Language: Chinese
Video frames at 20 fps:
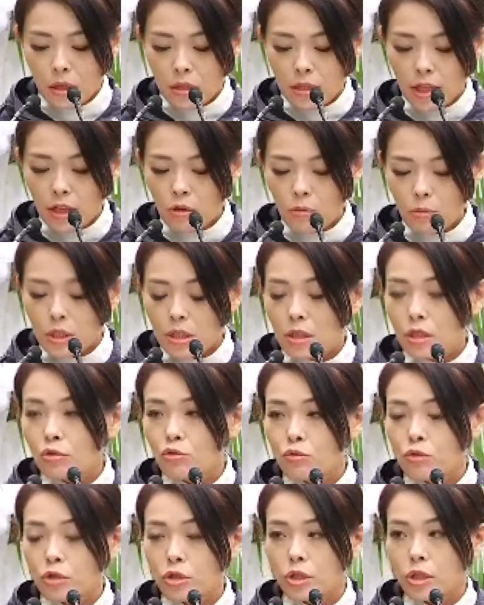在我们新
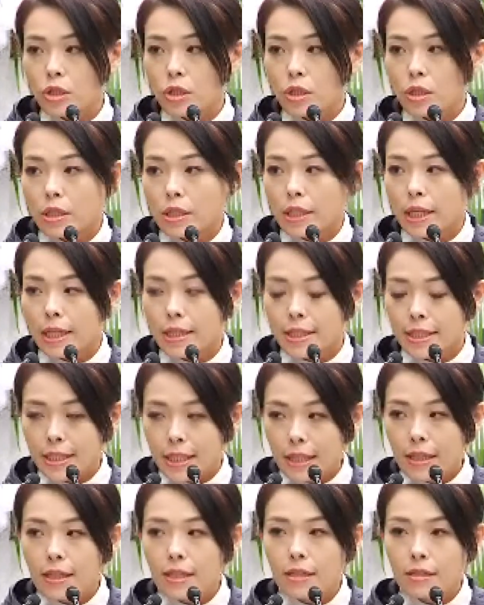竹市，也
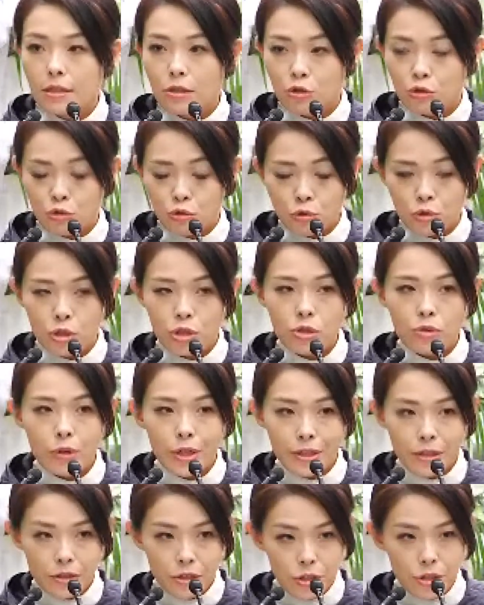牵连了数十
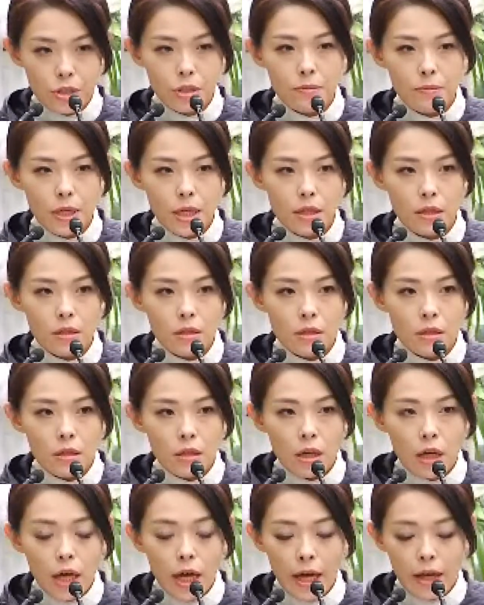位的市民，
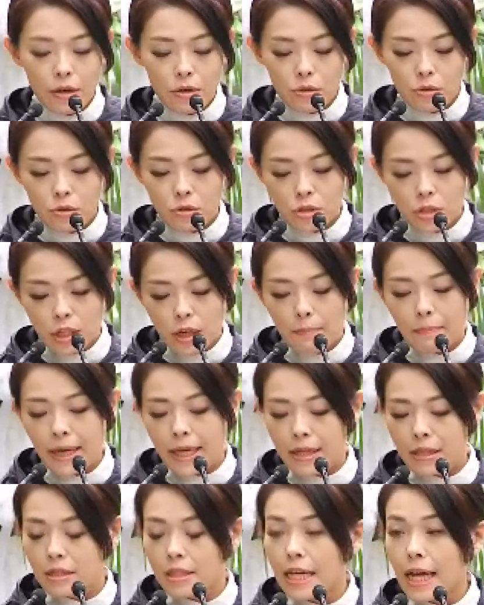还有上
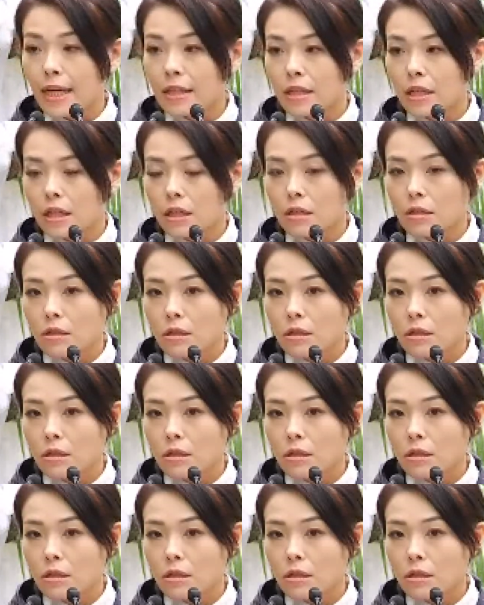百个家庭。